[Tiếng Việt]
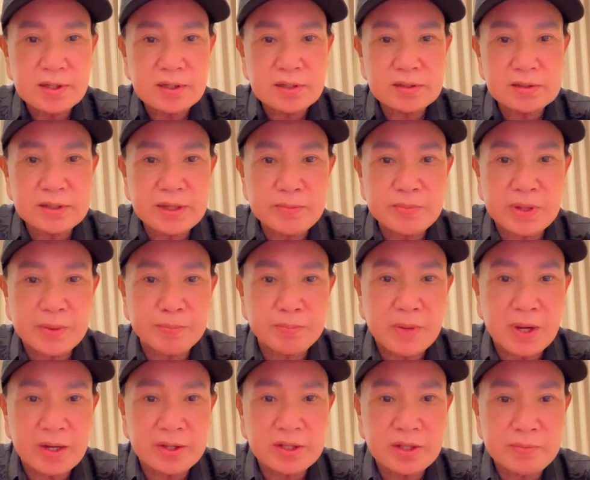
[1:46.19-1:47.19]
ừ, đem thịt
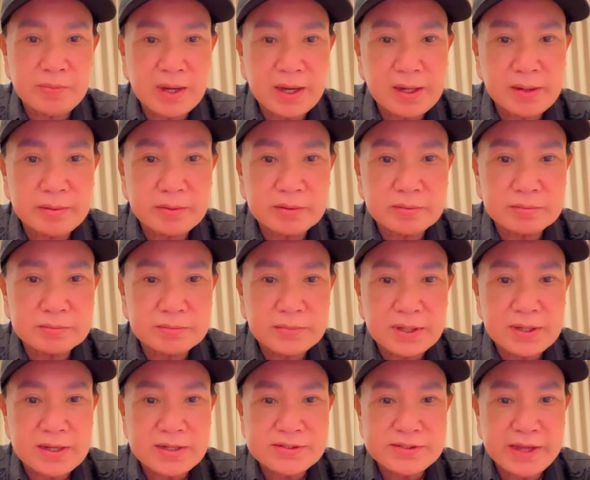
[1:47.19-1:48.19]
mời cho má
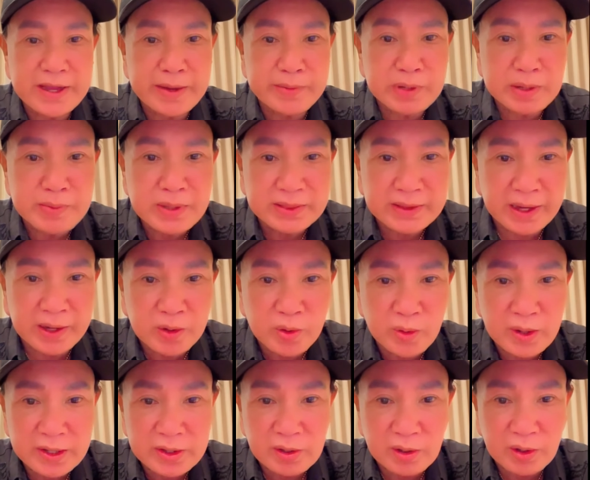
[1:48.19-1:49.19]
má đi xem để má
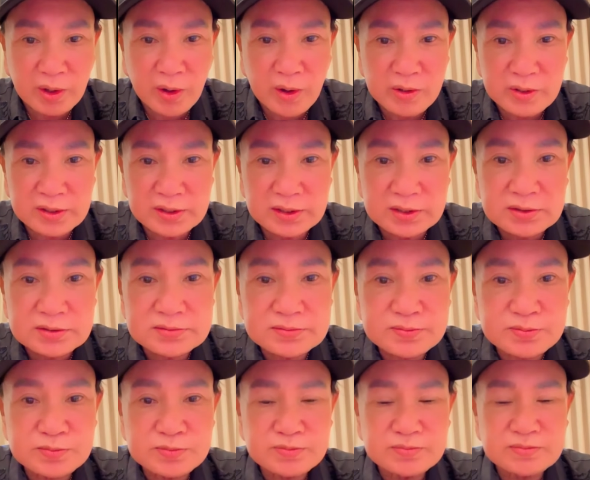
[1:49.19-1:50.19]
tặng hoa cho con chứ